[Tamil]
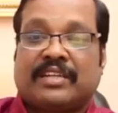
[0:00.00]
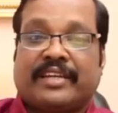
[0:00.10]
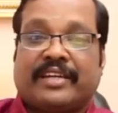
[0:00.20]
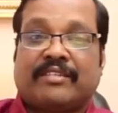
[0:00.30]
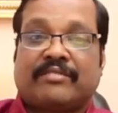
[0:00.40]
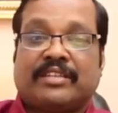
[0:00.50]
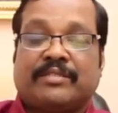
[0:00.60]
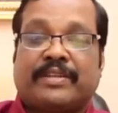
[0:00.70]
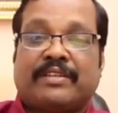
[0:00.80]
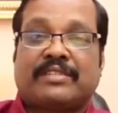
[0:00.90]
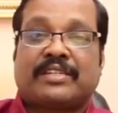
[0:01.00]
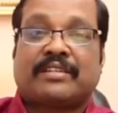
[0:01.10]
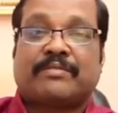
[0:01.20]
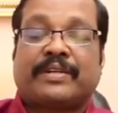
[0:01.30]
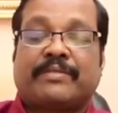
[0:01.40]
அதையெல்லாம் வந்து பதிவு
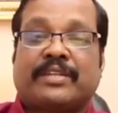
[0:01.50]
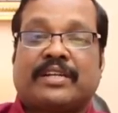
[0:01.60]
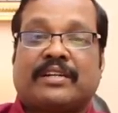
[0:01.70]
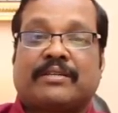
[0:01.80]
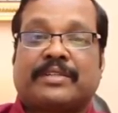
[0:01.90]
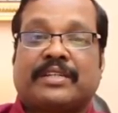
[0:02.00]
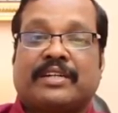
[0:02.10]
செய்த பின்பு தான் நாம் இந்த